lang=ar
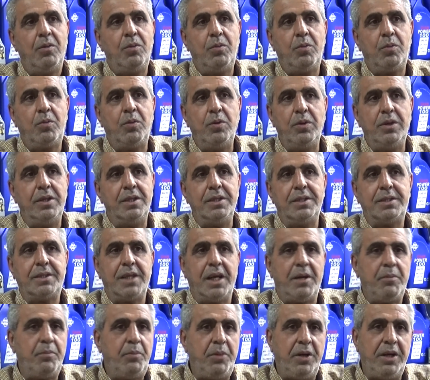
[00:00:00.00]
وكل
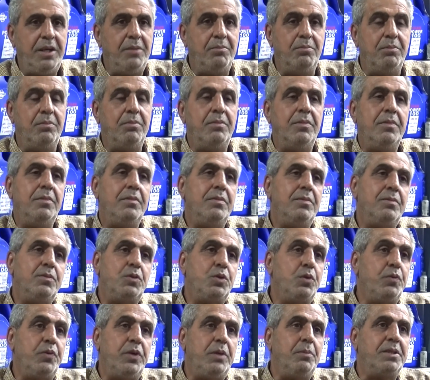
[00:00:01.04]
انسان بعلم
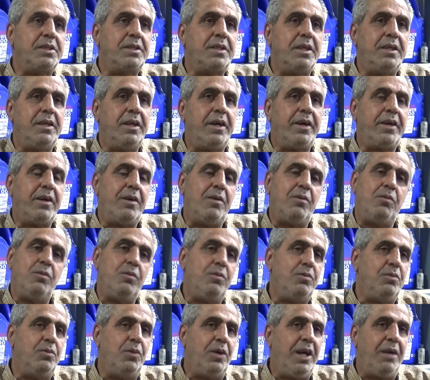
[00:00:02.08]
شو في
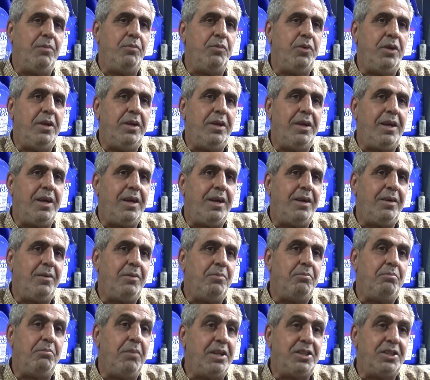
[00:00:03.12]
بالسياره والحمد لله